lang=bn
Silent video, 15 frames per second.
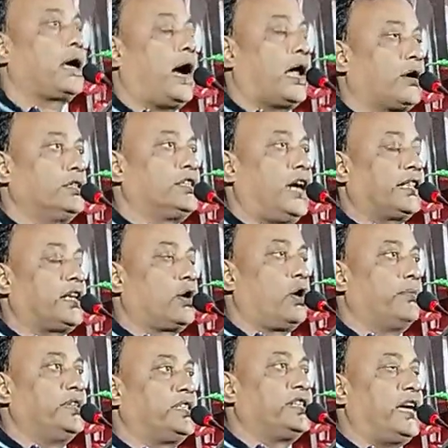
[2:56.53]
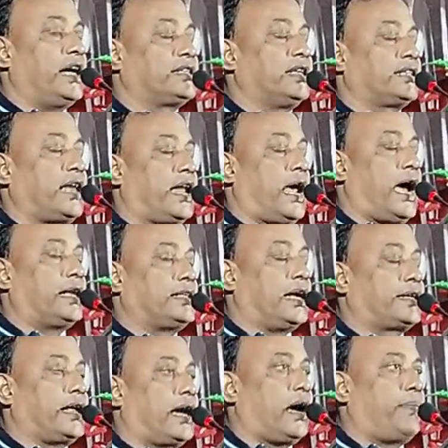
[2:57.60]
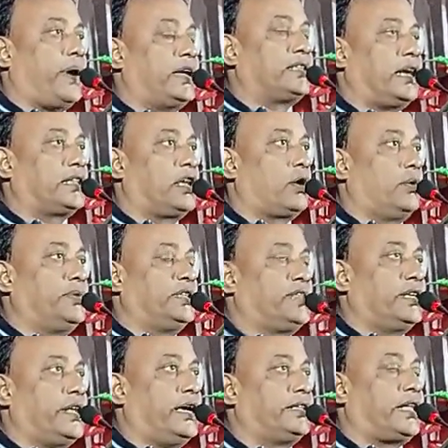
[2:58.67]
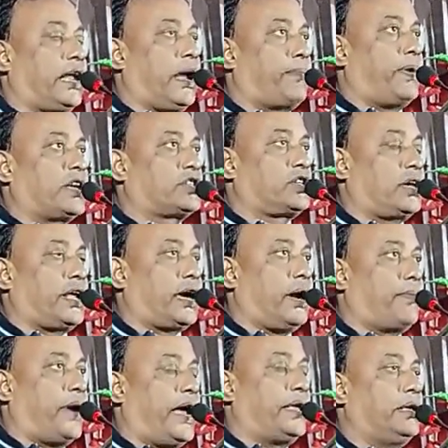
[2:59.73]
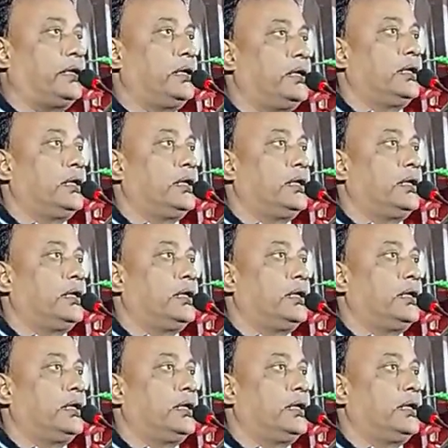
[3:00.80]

কারণ যাদের অভিচি আছে তারা হাজার টাকা পায় যাদের অভিচি নেই তারা পাঁচশো টাকা পায়